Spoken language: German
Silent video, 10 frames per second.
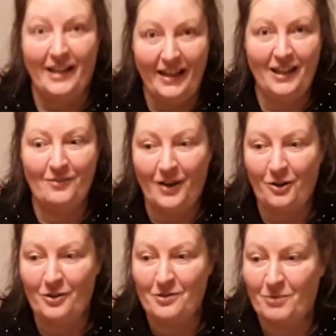Ich war
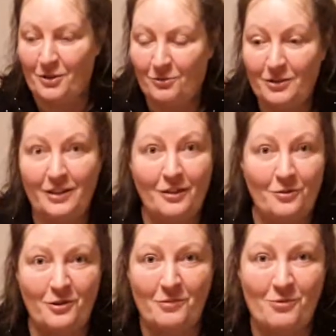heute mit Guni
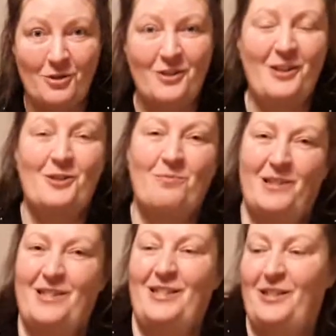natürlich im Schnee
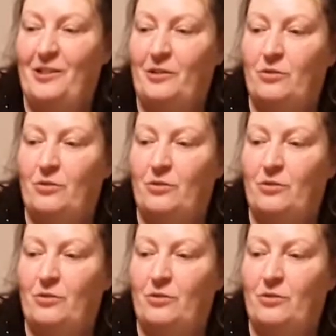spazieren